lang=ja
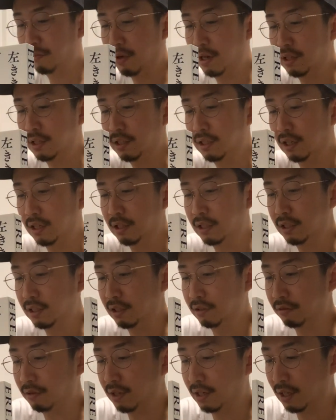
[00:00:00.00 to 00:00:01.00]
版左利
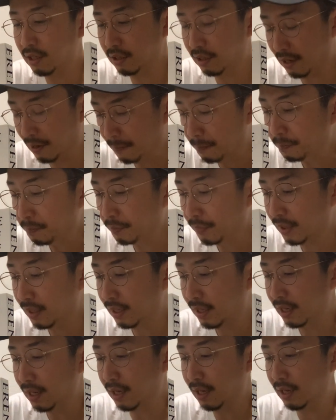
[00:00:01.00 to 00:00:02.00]
きのエレンが、
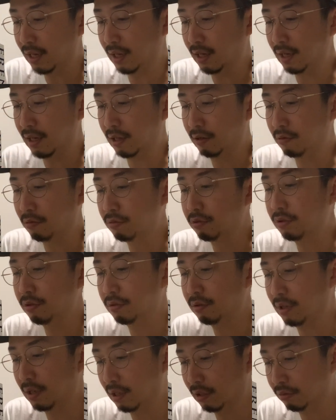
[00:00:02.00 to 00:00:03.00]
えー、今
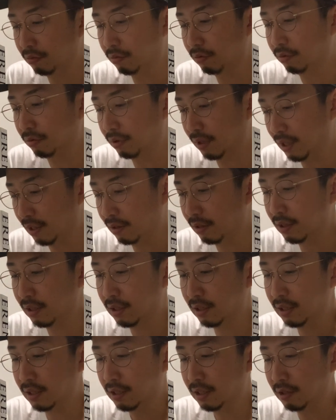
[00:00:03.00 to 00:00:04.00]
週からノートで
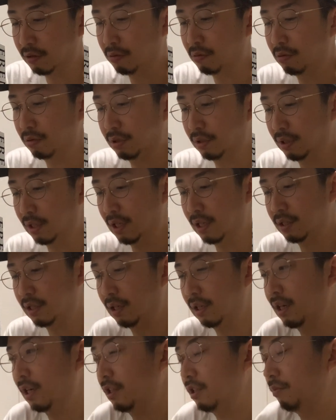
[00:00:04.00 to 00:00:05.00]
移行して連
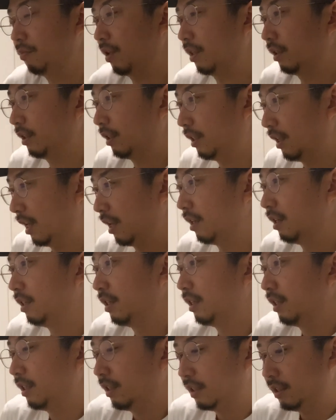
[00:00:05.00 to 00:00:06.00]
載が始まって、
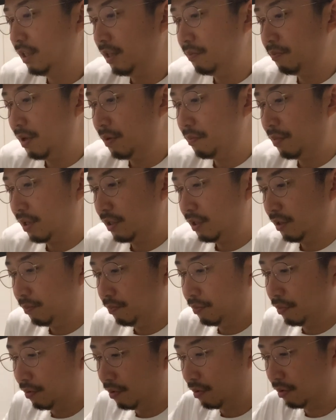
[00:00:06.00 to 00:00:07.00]
で、
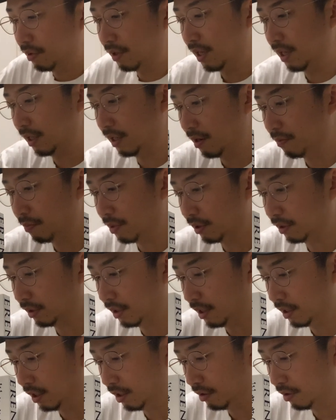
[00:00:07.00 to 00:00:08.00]
メンバーシップを、えー、頑張っ
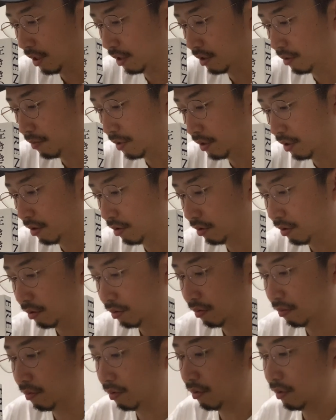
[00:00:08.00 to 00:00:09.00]
て人数集めてるという
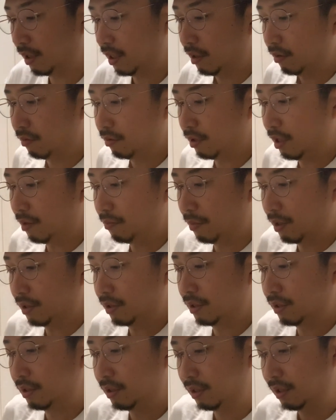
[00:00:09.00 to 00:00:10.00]
ところでございま
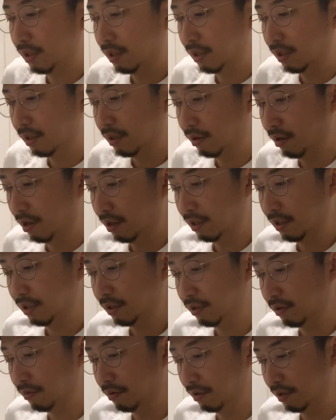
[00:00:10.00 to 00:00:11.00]
す。あ、
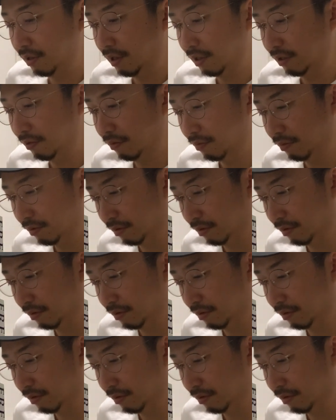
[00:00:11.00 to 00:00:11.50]
すごい。あの、